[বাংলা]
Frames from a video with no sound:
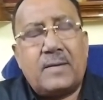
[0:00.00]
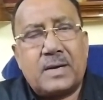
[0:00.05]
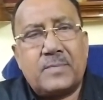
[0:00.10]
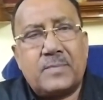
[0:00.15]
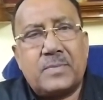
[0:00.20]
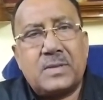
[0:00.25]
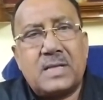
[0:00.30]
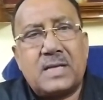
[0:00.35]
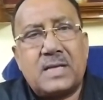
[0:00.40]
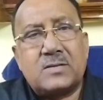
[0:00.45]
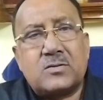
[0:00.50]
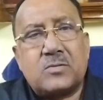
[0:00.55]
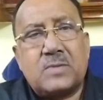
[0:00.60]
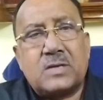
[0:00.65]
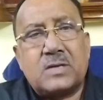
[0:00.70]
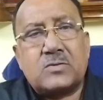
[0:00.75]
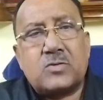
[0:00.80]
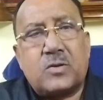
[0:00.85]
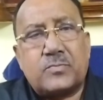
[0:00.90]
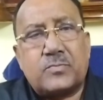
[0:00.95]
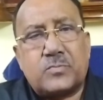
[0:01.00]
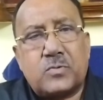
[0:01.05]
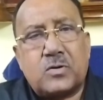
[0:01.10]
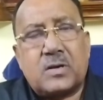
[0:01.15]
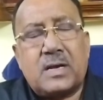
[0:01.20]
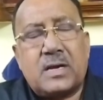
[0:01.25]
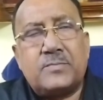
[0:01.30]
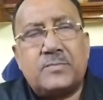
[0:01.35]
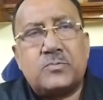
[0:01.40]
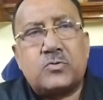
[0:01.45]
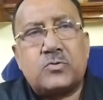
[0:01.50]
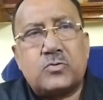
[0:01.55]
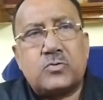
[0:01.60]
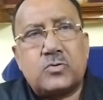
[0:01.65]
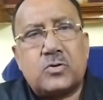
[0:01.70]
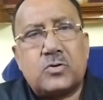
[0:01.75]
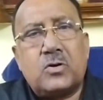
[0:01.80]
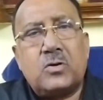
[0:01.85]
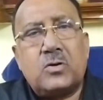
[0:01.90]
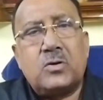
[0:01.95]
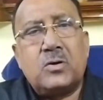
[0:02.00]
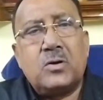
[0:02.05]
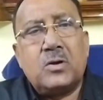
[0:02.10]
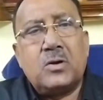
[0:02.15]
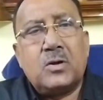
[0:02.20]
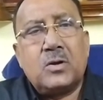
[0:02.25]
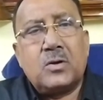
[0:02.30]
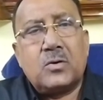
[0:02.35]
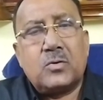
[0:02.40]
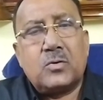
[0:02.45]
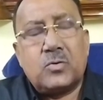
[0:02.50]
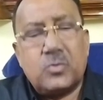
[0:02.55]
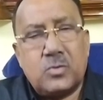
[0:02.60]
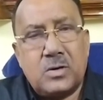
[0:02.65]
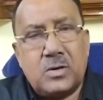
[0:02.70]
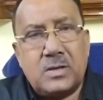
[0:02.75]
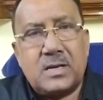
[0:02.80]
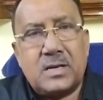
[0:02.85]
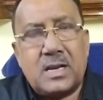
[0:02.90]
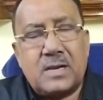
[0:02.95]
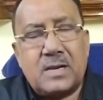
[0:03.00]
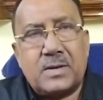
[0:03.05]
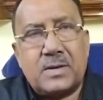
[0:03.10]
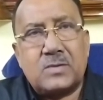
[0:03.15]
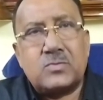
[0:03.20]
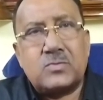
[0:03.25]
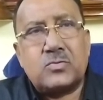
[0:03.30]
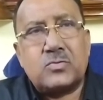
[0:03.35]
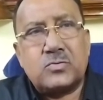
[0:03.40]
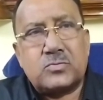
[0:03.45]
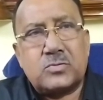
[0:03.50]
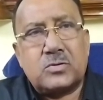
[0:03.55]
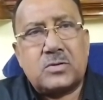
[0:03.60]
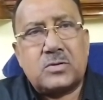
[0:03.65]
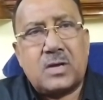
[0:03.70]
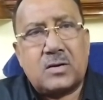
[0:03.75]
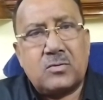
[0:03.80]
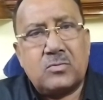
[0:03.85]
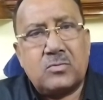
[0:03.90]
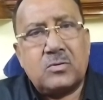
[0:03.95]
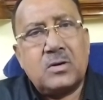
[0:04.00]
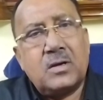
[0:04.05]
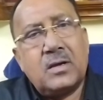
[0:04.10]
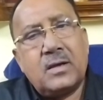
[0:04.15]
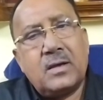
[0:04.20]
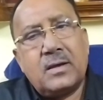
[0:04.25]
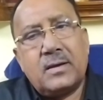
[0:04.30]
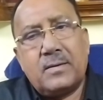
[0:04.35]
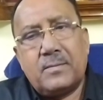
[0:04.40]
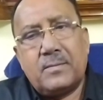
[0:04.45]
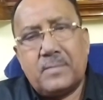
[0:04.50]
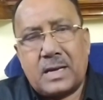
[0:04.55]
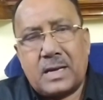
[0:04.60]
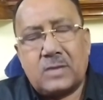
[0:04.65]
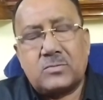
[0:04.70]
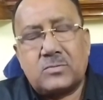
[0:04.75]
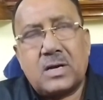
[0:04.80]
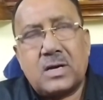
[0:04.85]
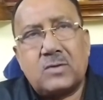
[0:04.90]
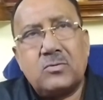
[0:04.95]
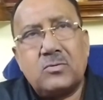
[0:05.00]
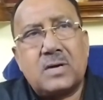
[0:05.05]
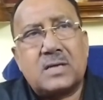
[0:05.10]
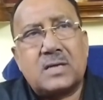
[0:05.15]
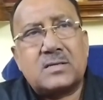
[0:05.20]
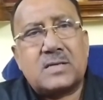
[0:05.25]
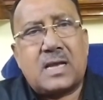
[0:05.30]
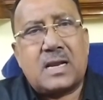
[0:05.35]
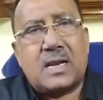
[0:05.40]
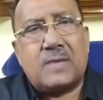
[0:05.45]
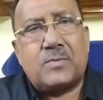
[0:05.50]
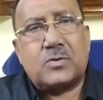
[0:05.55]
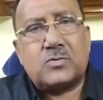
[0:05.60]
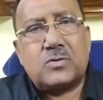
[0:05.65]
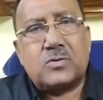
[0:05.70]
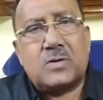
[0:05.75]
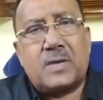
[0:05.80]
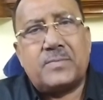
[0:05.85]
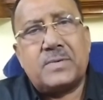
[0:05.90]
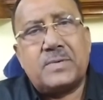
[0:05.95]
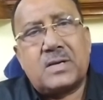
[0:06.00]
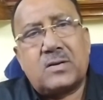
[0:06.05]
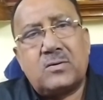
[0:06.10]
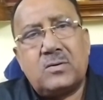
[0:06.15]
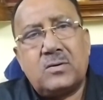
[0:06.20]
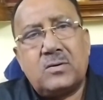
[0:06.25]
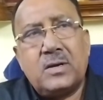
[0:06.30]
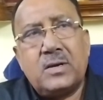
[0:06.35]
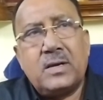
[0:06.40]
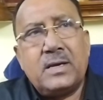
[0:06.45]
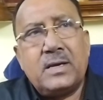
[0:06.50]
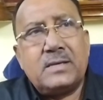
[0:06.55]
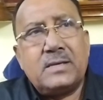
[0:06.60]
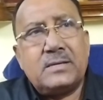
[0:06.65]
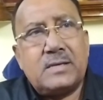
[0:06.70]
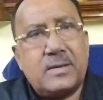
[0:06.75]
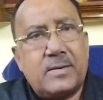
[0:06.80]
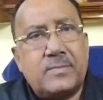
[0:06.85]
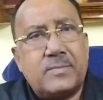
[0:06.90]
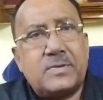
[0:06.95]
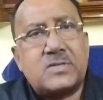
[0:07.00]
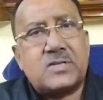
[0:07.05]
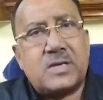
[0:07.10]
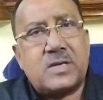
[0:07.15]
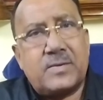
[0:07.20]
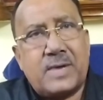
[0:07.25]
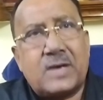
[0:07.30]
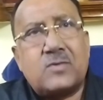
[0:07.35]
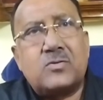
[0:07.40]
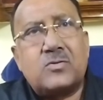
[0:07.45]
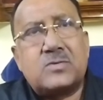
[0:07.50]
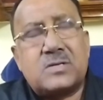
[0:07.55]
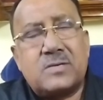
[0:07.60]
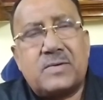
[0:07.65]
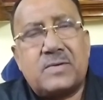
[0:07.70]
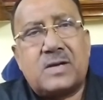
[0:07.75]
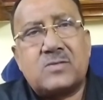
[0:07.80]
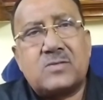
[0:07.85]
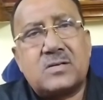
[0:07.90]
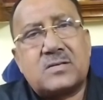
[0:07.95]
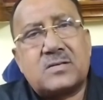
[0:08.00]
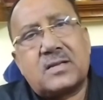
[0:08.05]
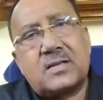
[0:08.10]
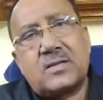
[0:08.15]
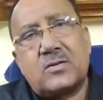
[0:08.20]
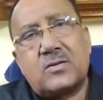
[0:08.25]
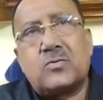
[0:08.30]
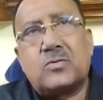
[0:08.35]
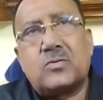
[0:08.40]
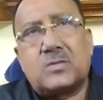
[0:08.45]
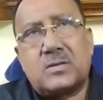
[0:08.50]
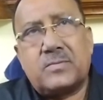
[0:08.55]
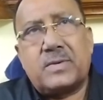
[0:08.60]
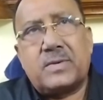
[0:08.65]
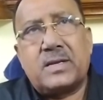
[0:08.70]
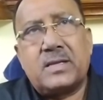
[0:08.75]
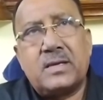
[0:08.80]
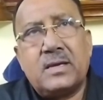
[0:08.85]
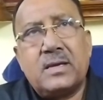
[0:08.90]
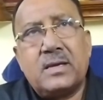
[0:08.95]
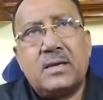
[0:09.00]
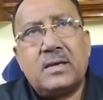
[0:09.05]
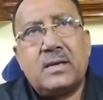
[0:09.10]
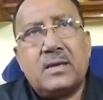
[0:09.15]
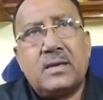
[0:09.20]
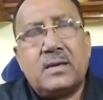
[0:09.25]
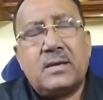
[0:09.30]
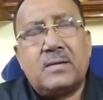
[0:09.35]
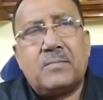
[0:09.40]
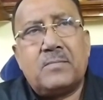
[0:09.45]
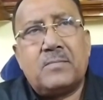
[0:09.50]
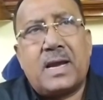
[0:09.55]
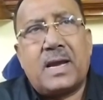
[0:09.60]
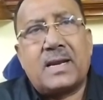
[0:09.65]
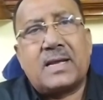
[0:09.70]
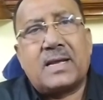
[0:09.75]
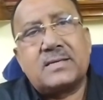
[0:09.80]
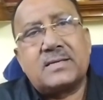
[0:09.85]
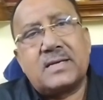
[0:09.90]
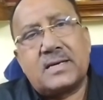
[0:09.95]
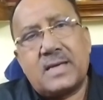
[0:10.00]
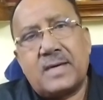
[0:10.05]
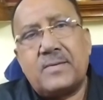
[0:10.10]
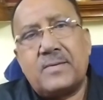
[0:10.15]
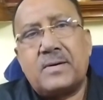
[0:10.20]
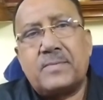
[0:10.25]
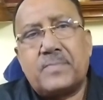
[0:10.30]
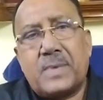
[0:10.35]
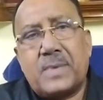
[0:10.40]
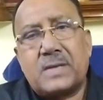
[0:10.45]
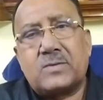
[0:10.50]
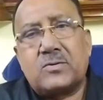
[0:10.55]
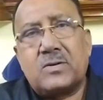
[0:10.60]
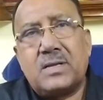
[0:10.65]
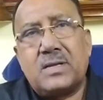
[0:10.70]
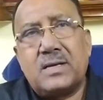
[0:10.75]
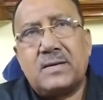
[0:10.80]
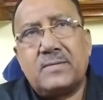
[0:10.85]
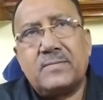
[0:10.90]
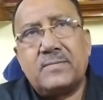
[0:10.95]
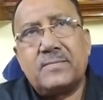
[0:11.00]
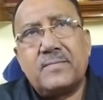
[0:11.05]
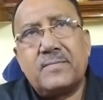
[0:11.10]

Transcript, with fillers: আমার বিধানসভা গ্রাম চুচুড়ো হুগলি জেলার মানুষ সুস্থ থাকুক ভালো থাকুক আর সারা বছর আমি যেন যেভাবে সেবা করছি মানুষের সেটা যেন করতে পারি মায়ের কাছে এটাই আমার প্রার্থনা